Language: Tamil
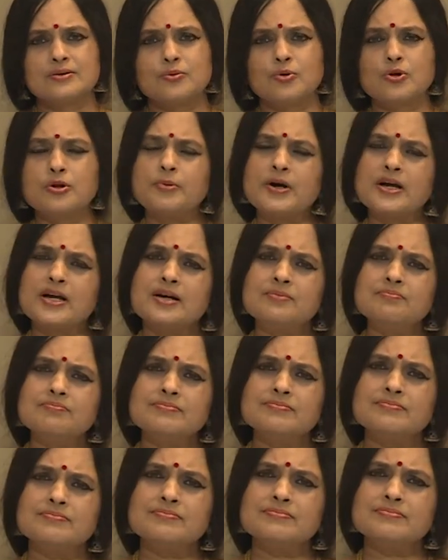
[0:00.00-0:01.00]
ஒரு பக்கம்
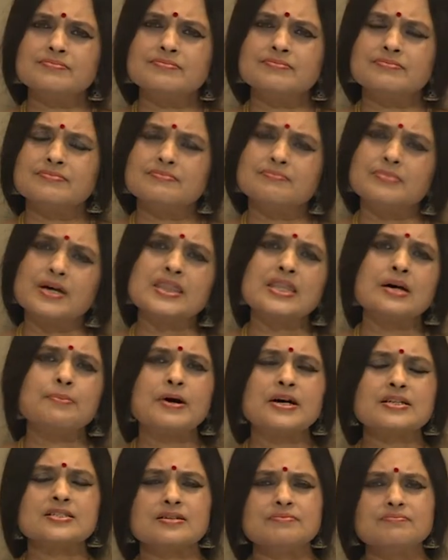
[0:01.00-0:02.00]

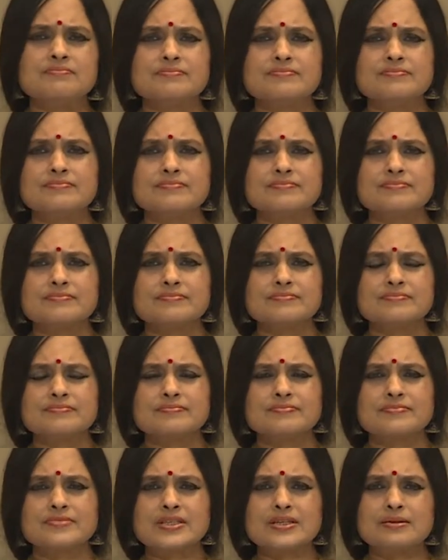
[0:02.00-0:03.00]
பந்தபாசம்
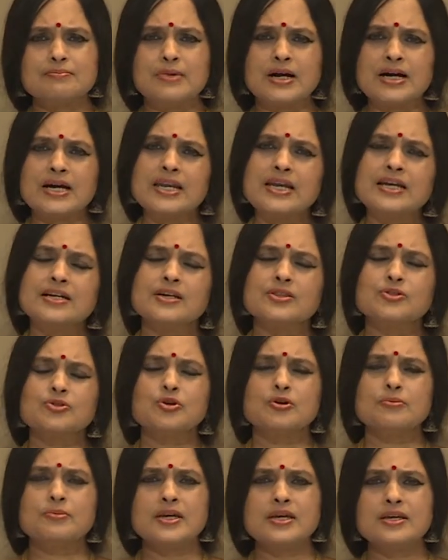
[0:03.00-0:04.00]
மகனை
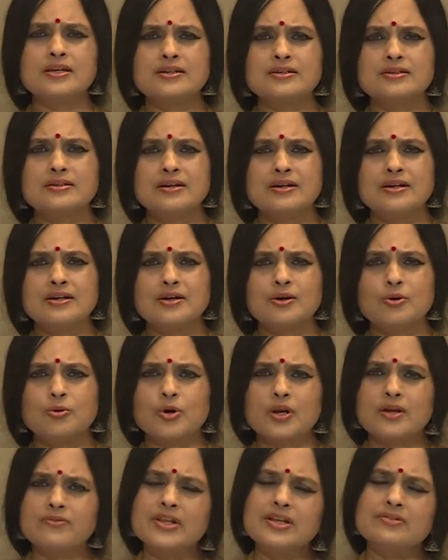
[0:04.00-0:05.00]
இழந்தோமே
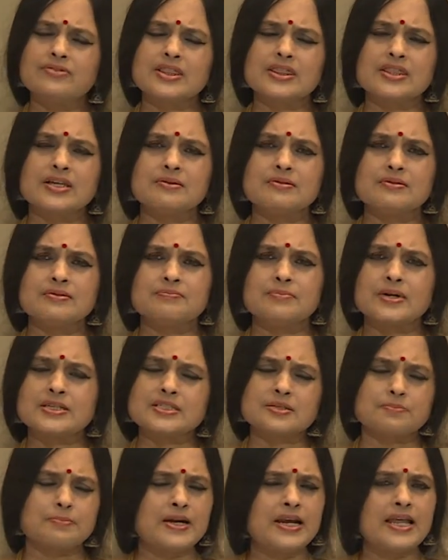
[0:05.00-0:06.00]
உறவில் வந்த
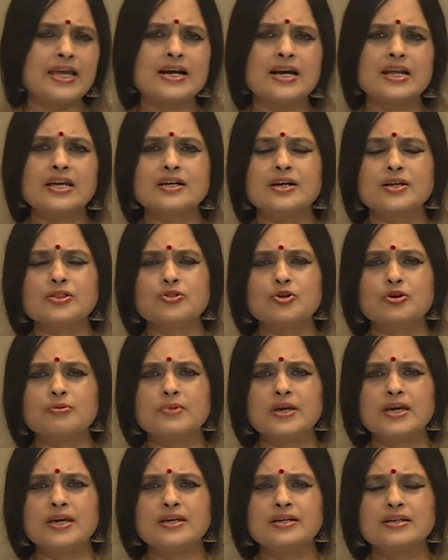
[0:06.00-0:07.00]
மற்ற பிள்ளைகளை
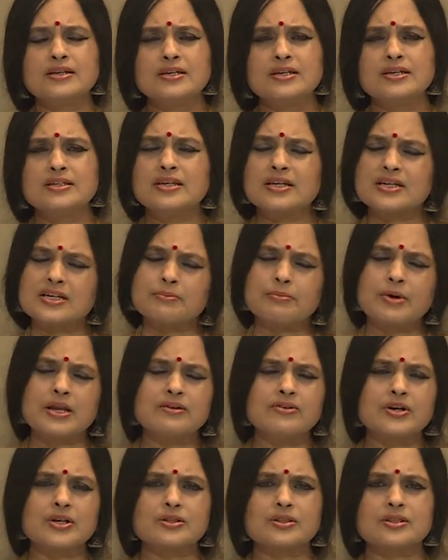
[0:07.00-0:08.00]
இழந்தோமே என்ற
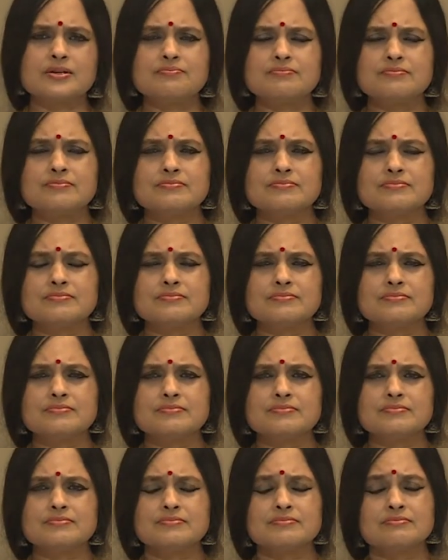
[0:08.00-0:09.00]
மனவருத்தம்
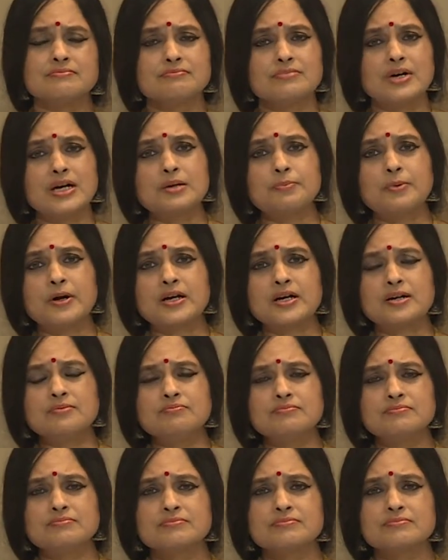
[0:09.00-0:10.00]

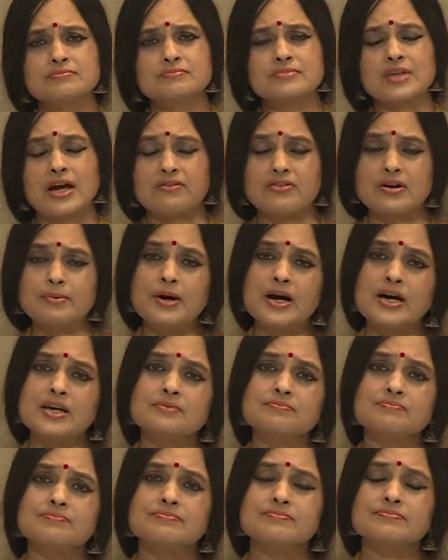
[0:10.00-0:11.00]
மறுபக்கம்
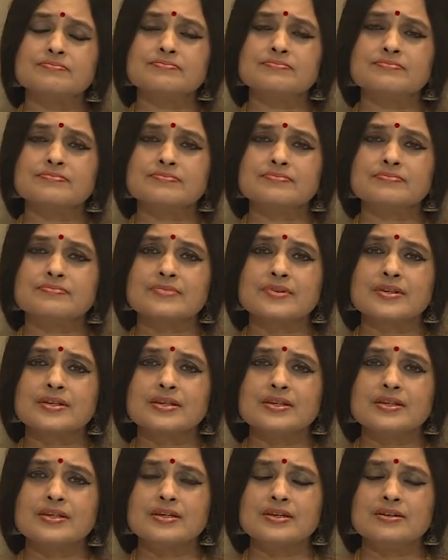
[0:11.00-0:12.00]
அவமானம்
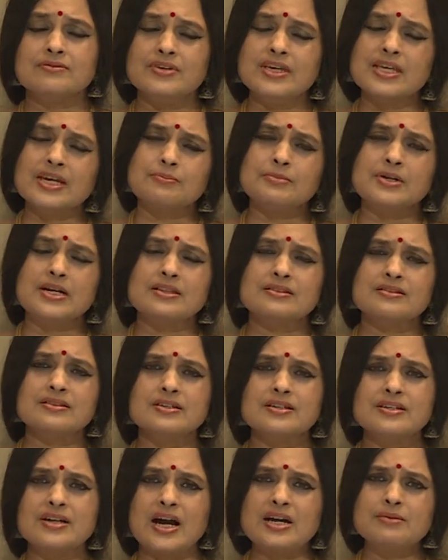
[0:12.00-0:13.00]

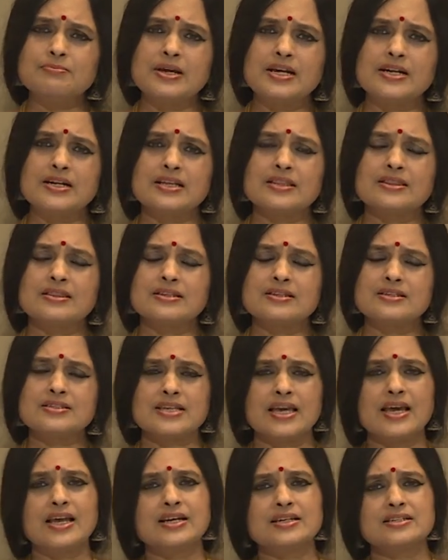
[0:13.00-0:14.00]
வீரமிழந்து ஆண்மை இழந்து
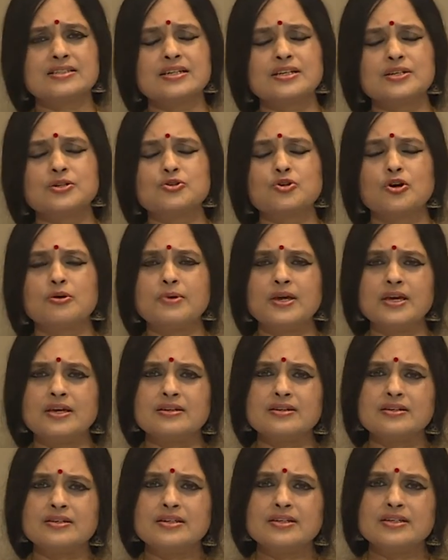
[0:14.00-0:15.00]
செயலற்று நின்றோமே
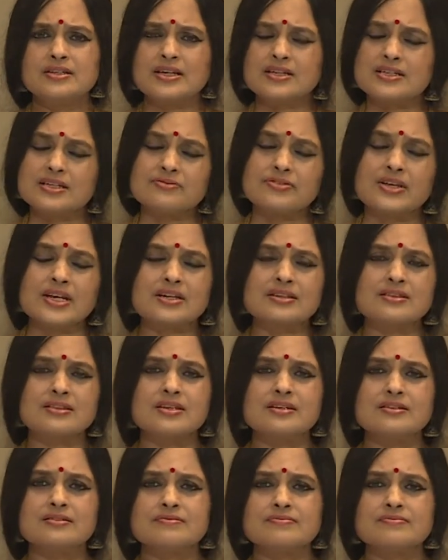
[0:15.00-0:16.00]
என்ற விரக்தி